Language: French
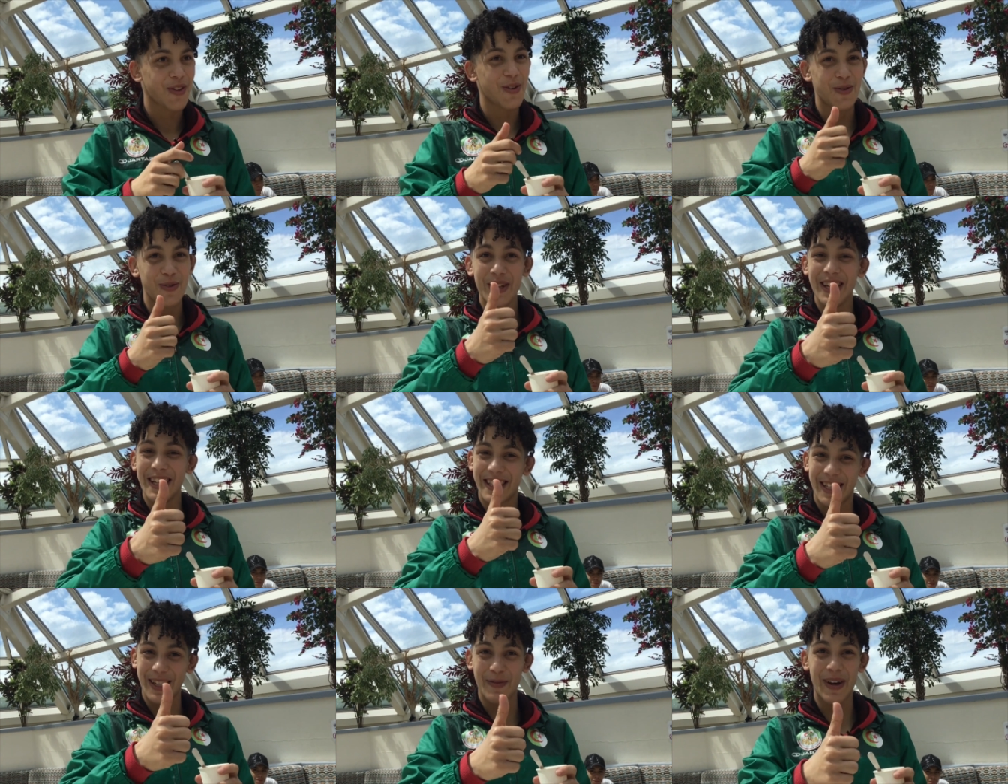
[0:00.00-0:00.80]
Oui,
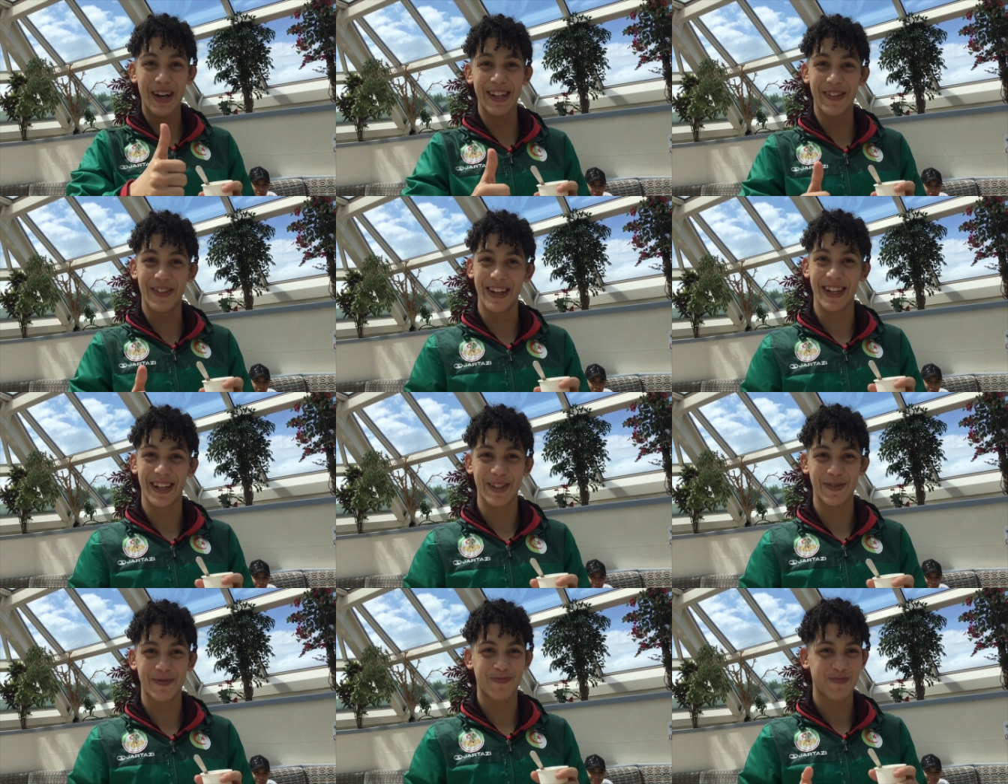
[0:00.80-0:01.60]
c'est magnifique.
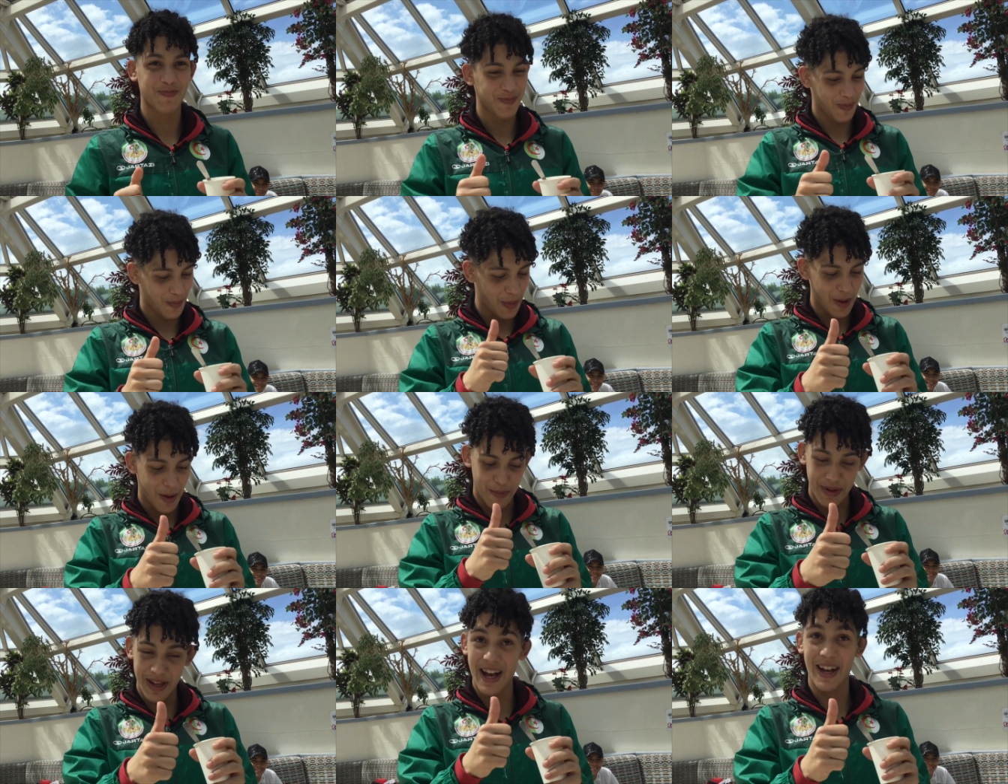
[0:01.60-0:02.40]

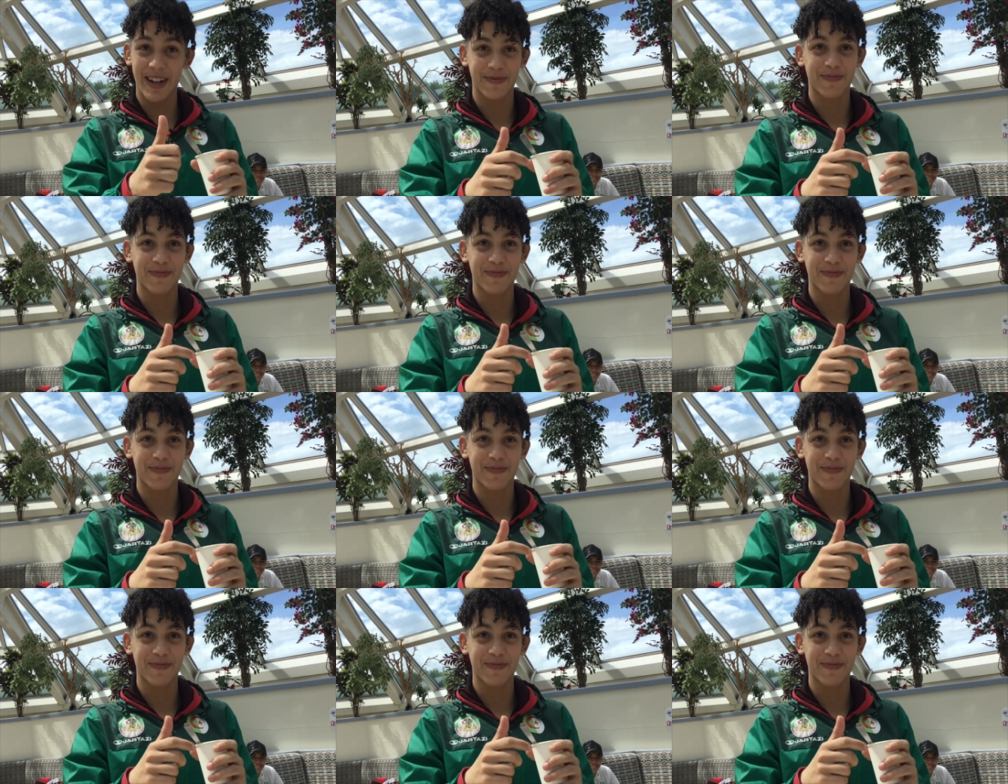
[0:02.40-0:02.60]
Bien.